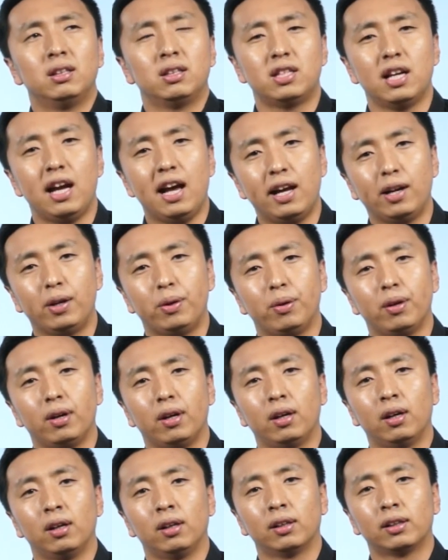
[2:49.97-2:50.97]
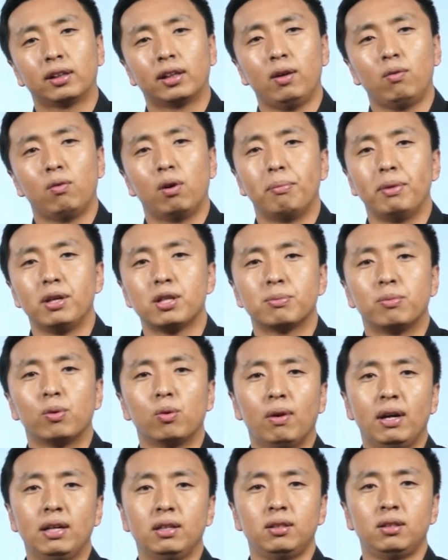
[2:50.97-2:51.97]
战略跟我没什么
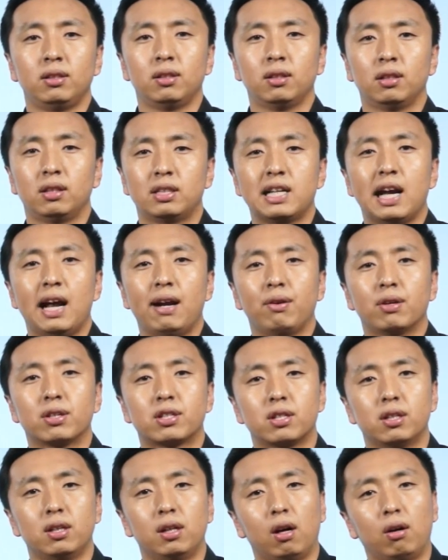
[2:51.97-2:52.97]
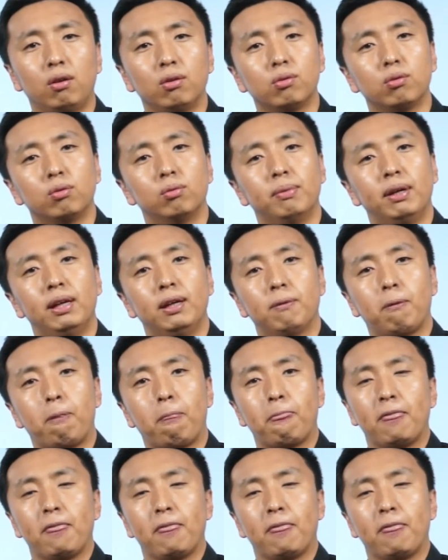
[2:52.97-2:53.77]
关系，战略是老总们、